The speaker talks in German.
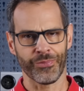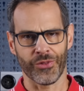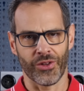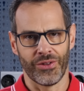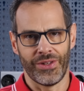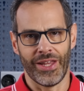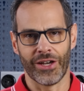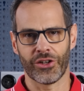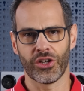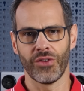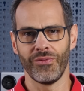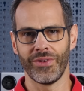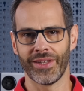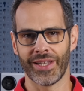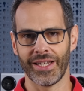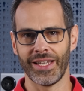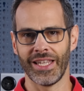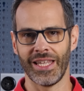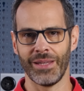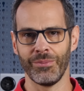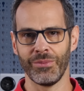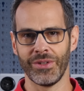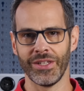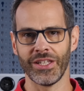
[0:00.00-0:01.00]
Und da können wir
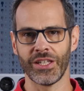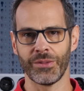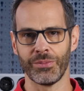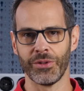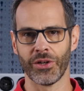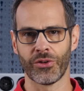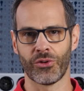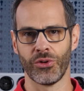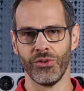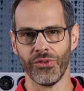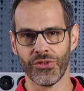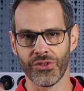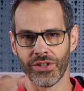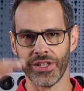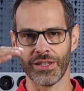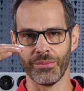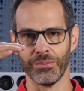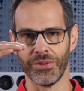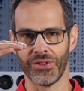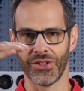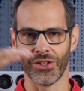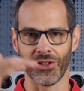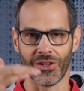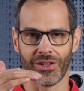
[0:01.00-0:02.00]
dann eben nicht mehr künstlich
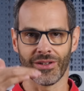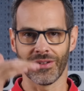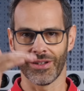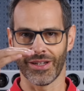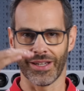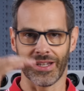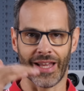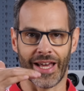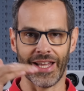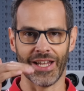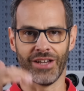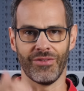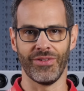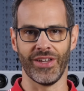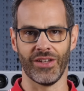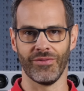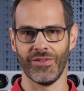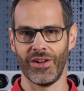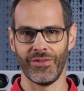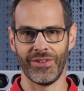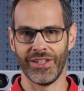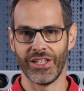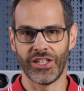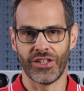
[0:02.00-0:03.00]
ein bisschen kleiner
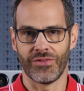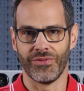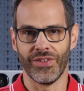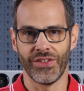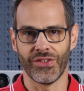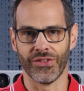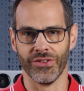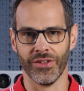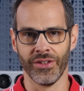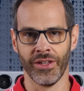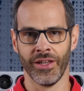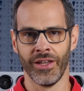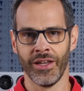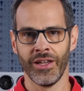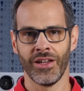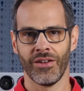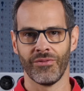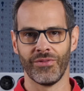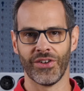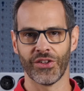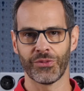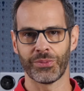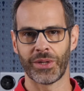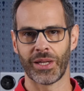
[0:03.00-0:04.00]
werden, weil wir nicht wissen,
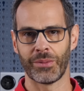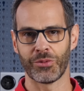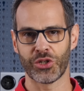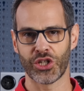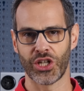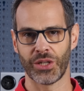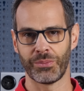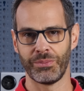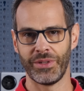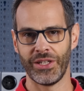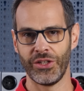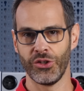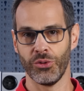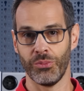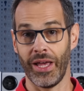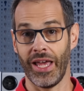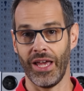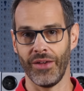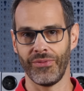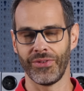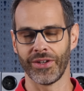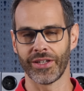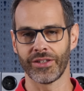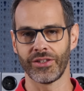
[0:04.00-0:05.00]
was bei einem Shared Medium
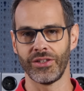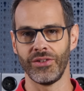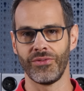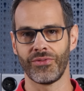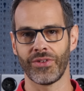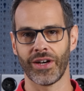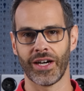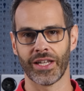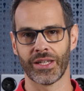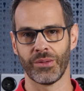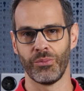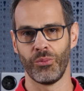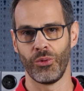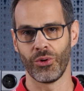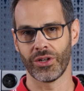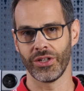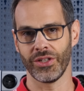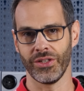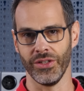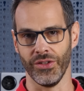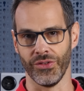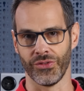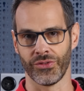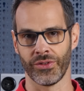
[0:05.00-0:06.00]
effektiv gerade
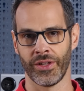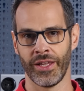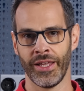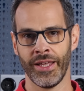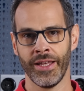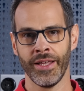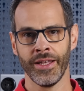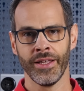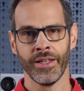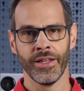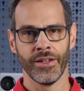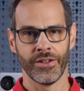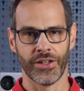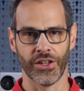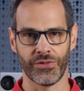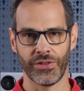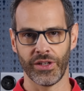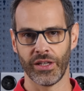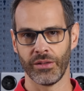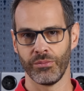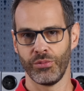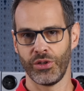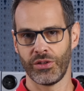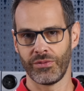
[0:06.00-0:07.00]
möglich ist.
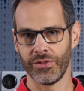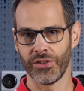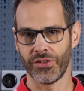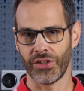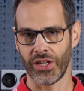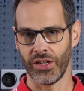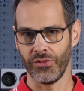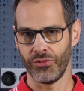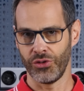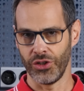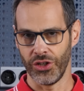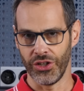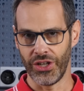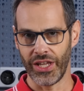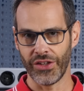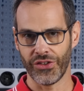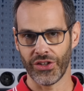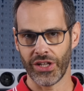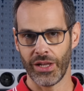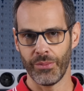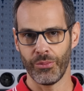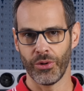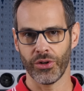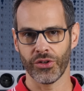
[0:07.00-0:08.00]
Deswegen bieten wir es an für die
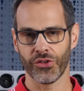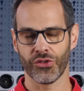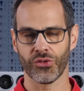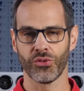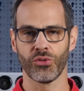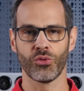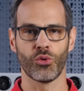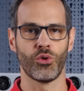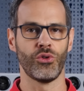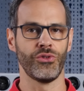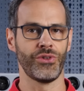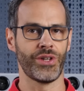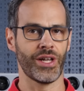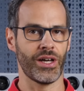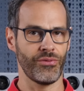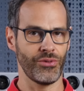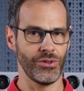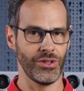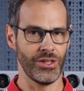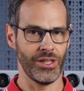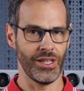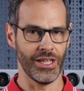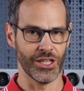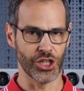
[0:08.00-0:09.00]
DSL-Boxen und
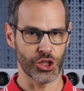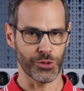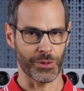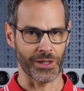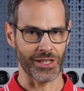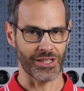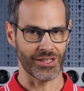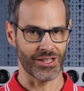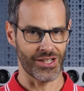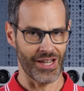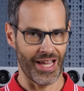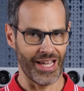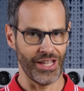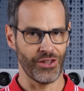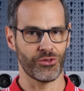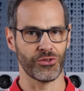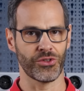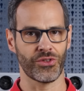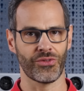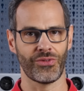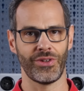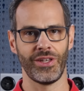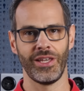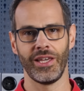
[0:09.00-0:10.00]
dafür die entsprechend
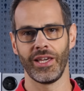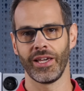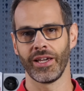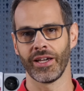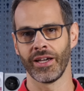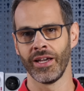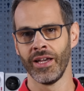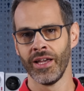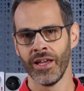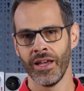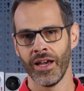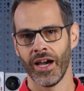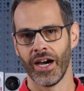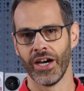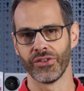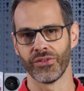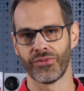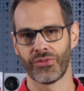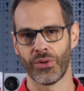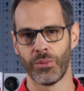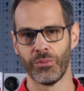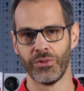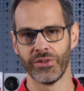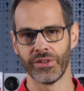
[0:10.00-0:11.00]
leistungsfähigen, also
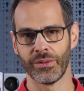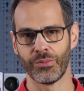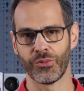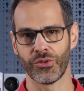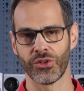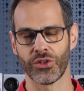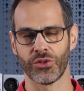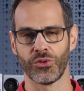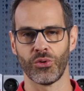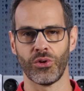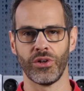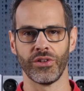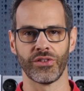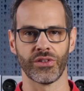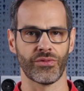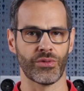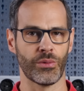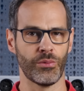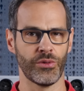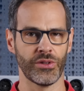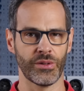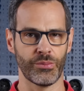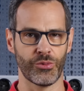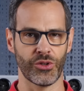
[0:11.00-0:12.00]
7590,
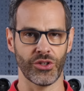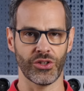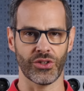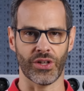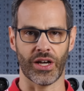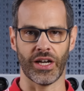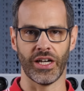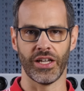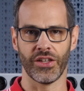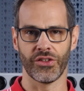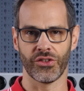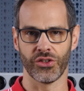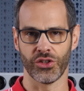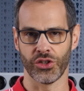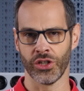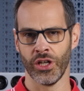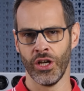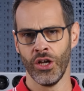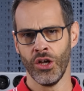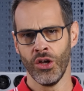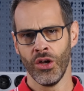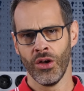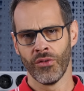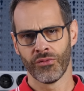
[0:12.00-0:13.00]
7530,
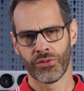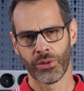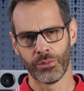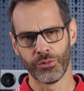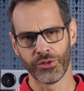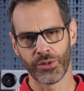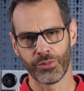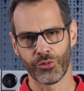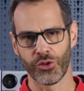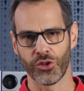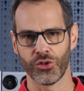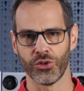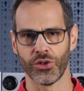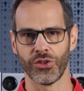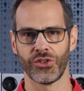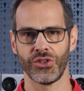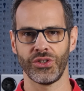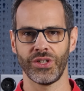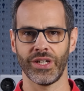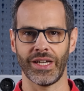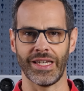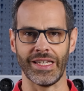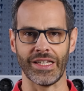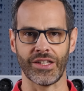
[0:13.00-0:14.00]

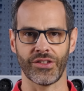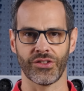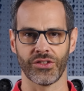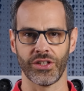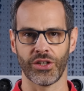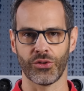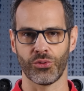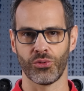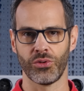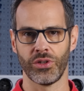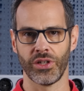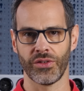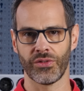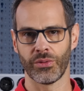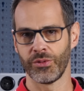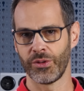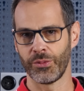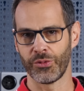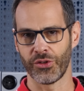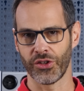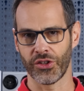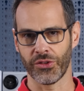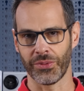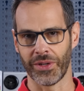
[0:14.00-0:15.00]
7590 AX natürlich,
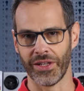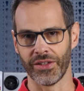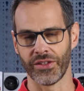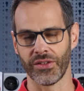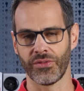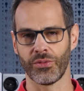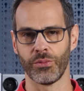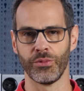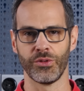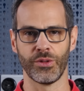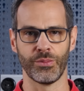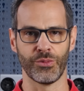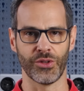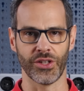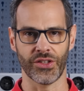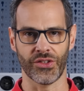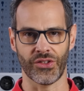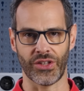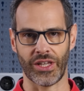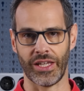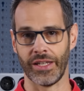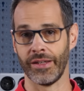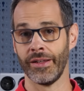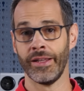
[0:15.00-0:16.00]
7520,
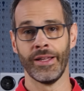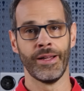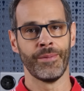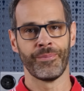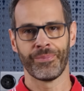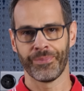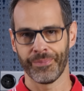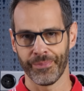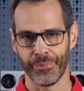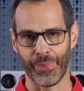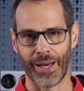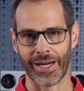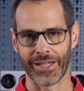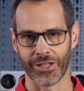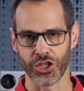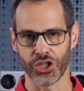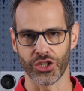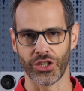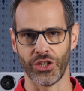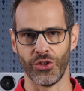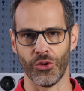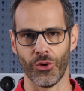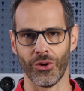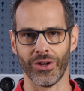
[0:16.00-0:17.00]
7510
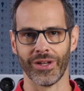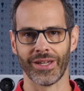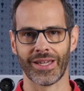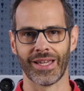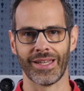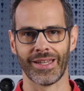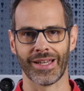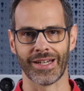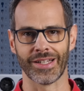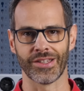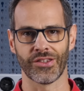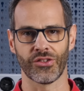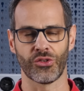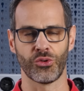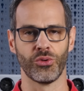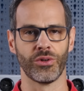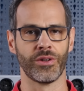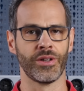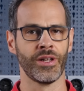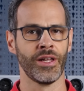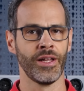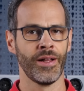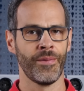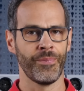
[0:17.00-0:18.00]
praktisch die neue
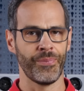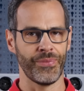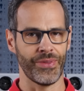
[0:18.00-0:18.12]
Generation.